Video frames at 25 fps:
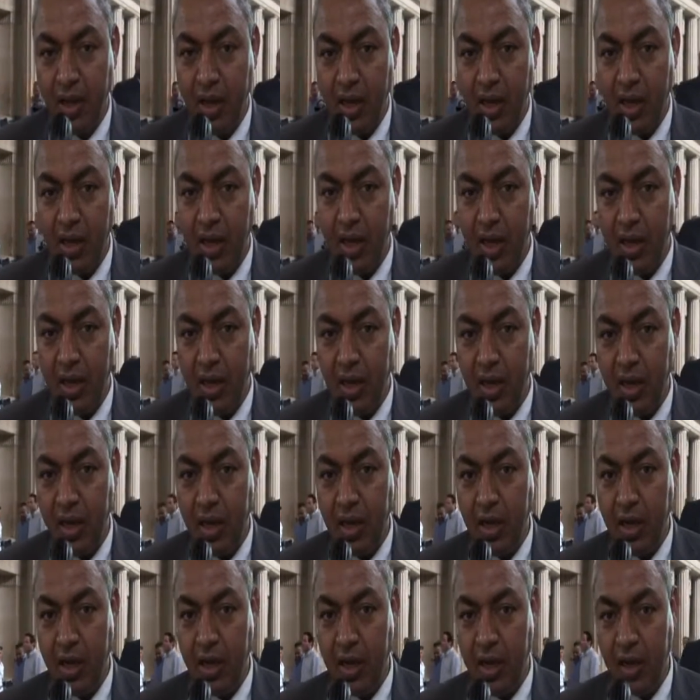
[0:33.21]

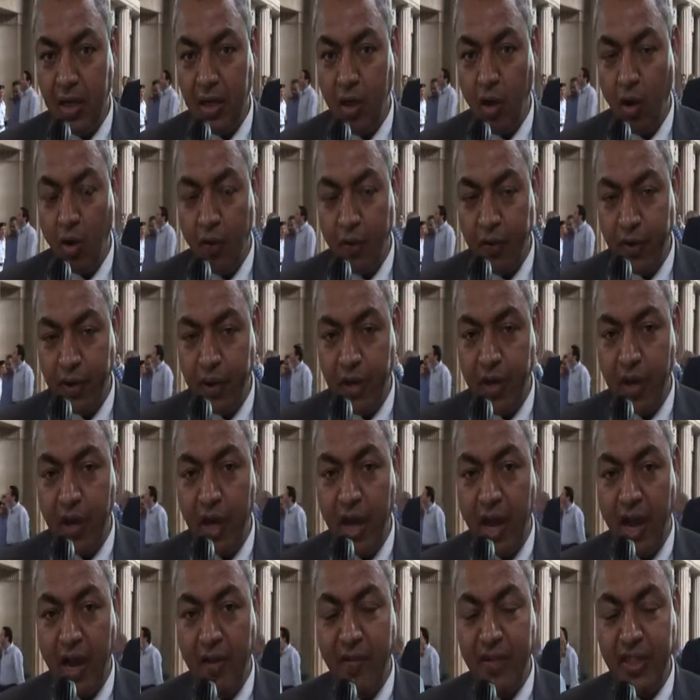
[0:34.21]
آه، توفير
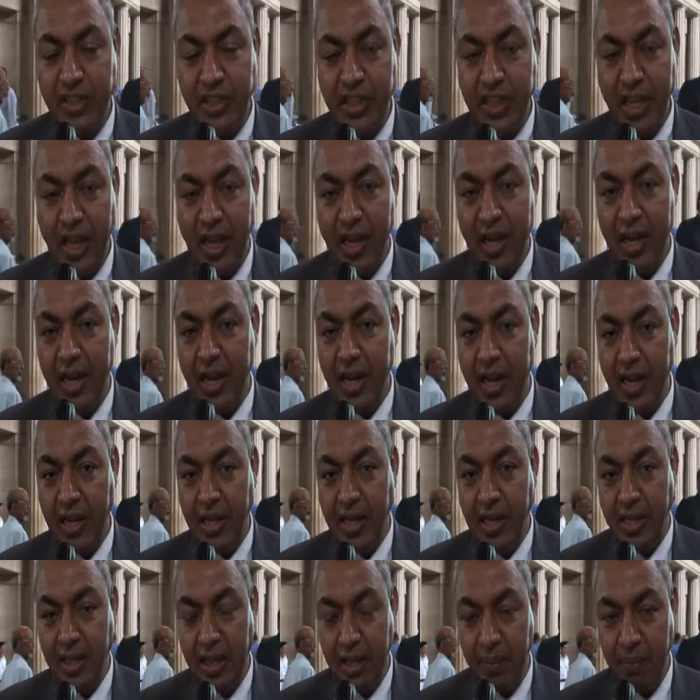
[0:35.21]
قاعه فسيحه
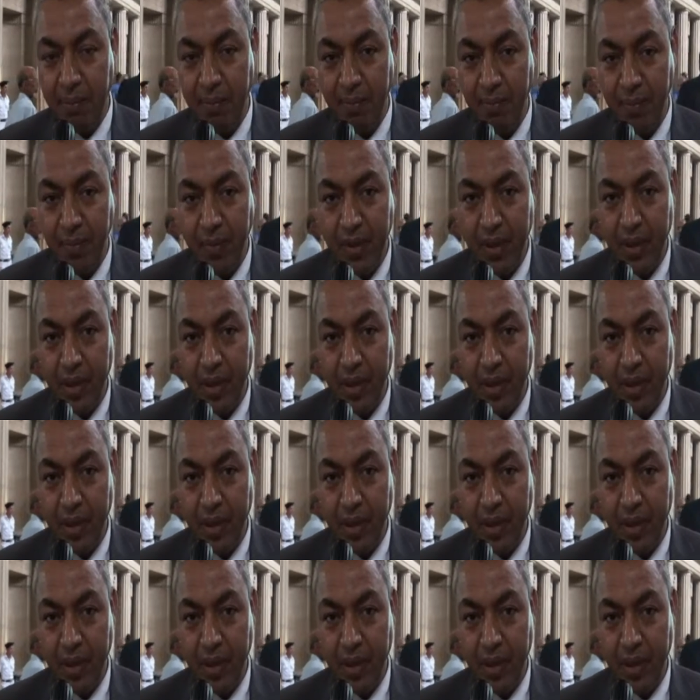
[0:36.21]
لكي يتم